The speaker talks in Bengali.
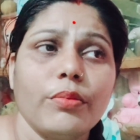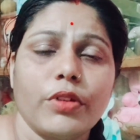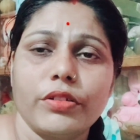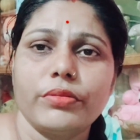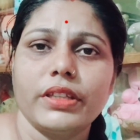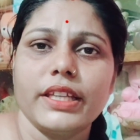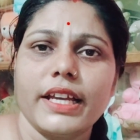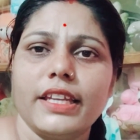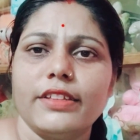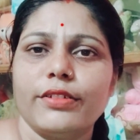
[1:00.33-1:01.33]

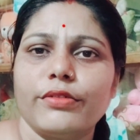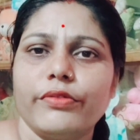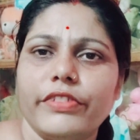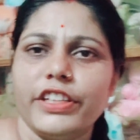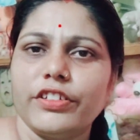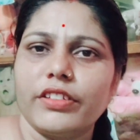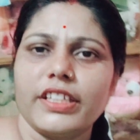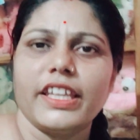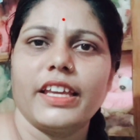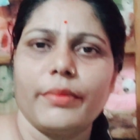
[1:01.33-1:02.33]
পরবর্তীকালে যখন ও
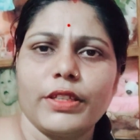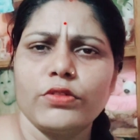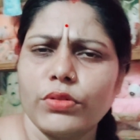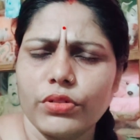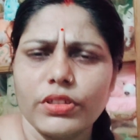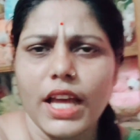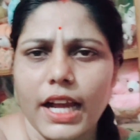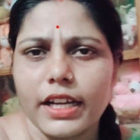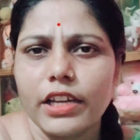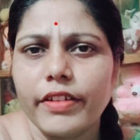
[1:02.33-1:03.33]
ভিডিওটা দেখবে ছোট
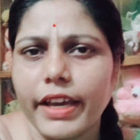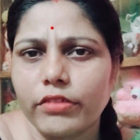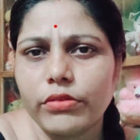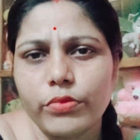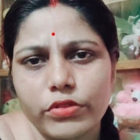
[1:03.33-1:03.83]
থাকলেও এখন